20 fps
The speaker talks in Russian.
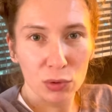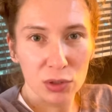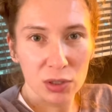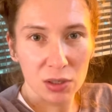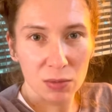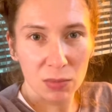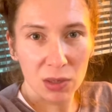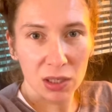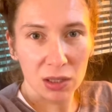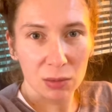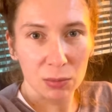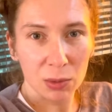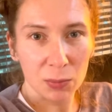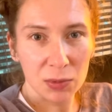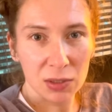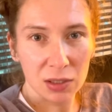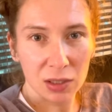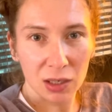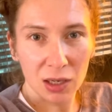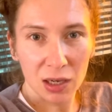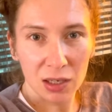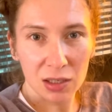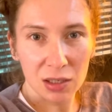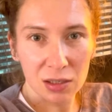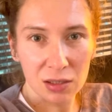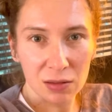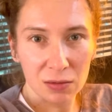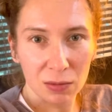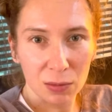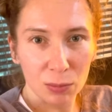семейным
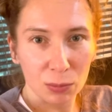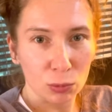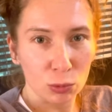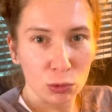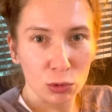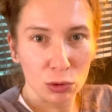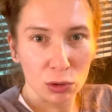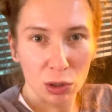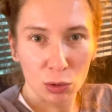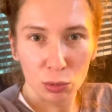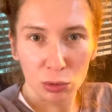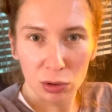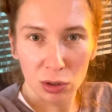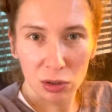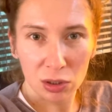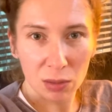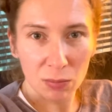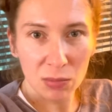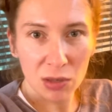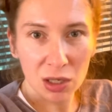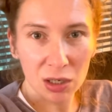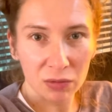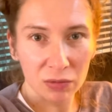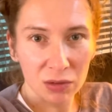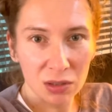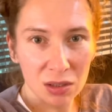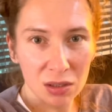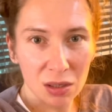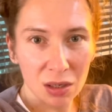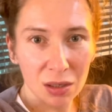обстоятельствам, у нее какой-то там
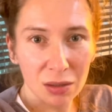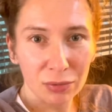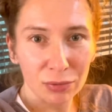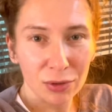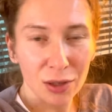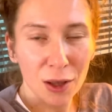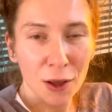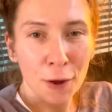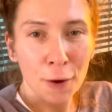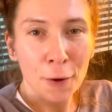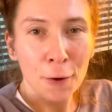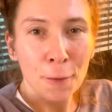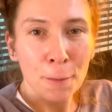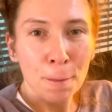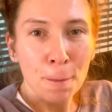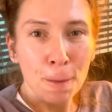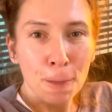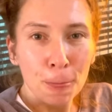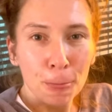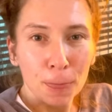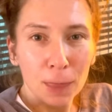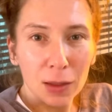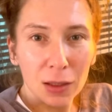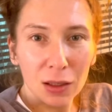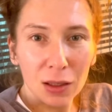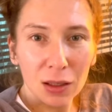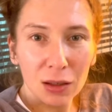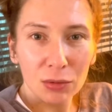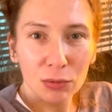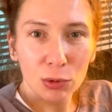нервный срыв.
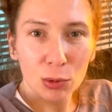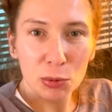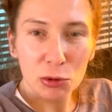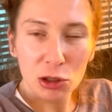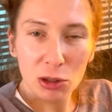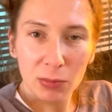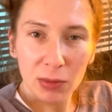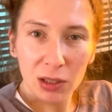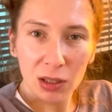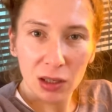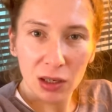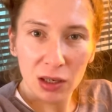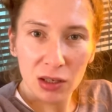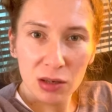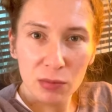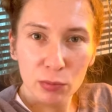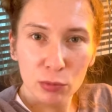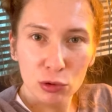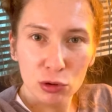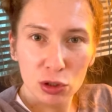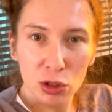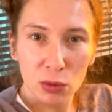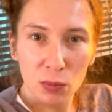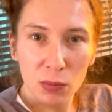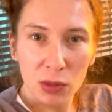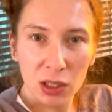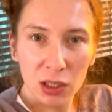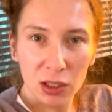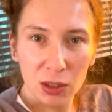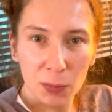И, в общем, она не может
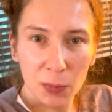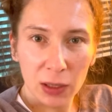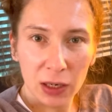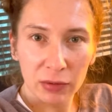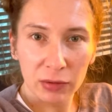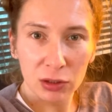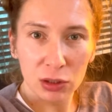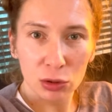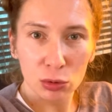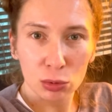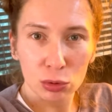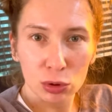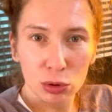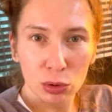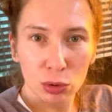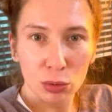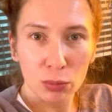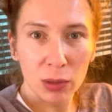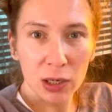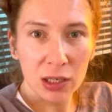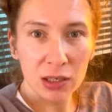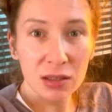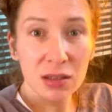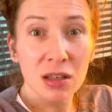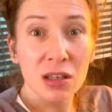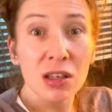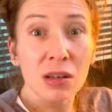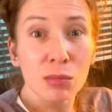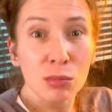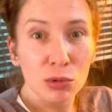мне отправить эту историю болезни,
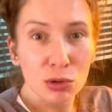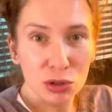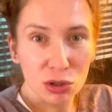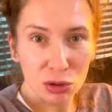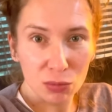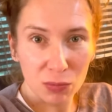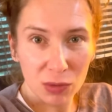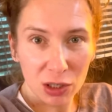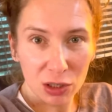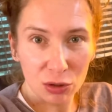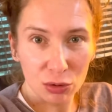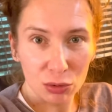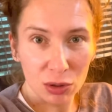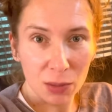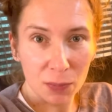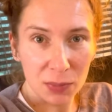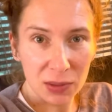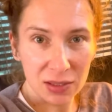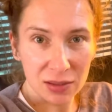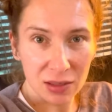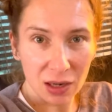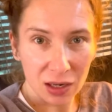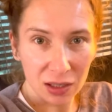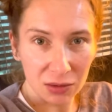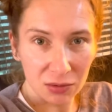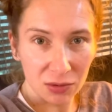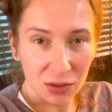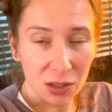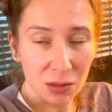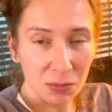не может мне ее
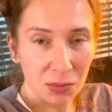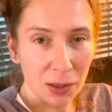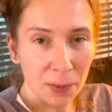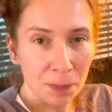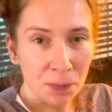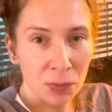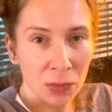дописать, видимо.